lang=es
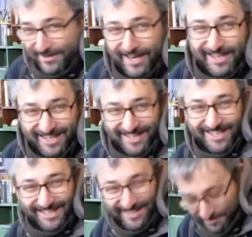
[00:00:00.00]
Por lo que he leído,
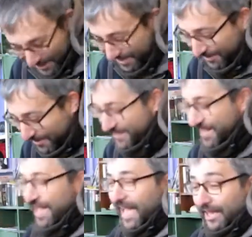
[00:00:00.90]
sí. ¿eh?
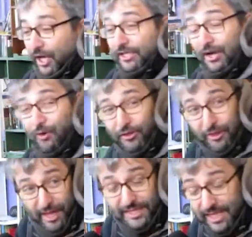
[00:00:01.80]
Entonces, cuando
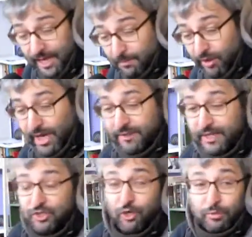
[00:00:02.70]
decíais el ejemplo del
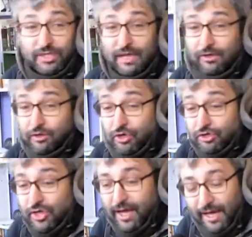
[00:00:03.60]
ascensor, pues eh,
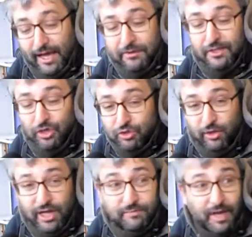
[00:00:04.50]
nosotros, ascensor es
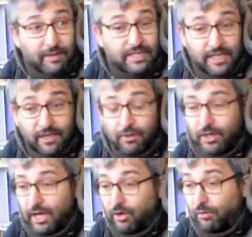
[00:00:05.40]
una de las palabras del
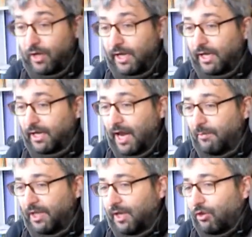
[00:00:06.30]
diccionario y
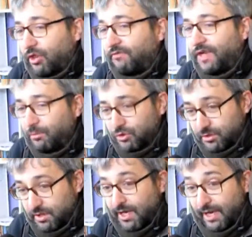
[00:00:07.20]
realmente no
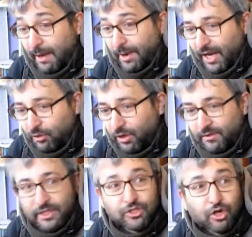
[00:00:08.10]
definimos el aparato
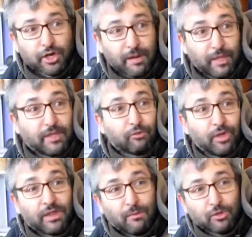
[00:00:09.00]
ascensor, realmente
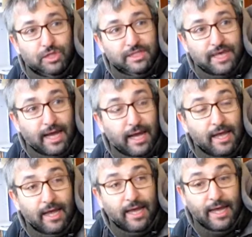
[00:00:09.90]
utilizamos esa,
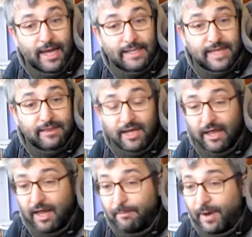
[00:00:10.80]
esa
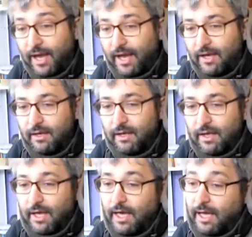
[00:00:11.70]
entrada para
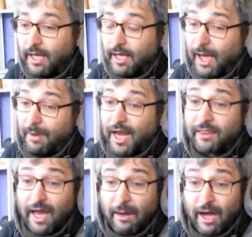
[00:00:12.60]
eh, hablar
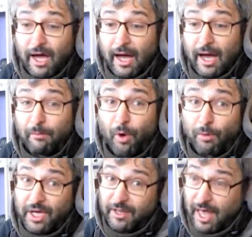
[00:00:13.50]
de la
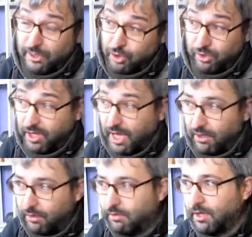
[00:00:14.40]
movilidad
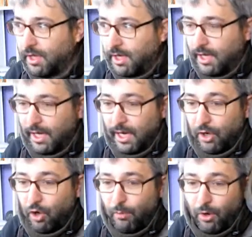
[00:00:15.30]
social, ¿no? Eh,
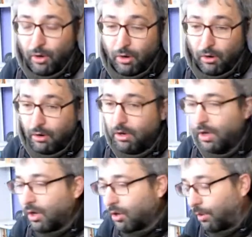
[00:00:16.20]
como
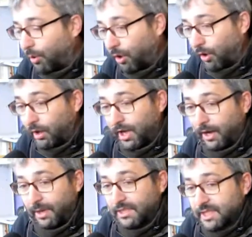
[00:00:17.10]
como en
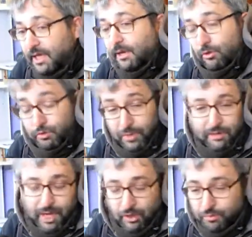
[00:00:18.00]
Carabanchel y en los
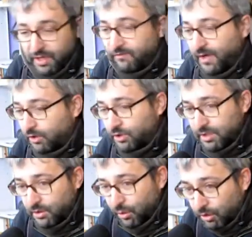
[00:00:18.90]
barrios periféricos,
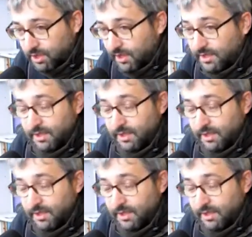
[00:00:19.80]
desde luego, se,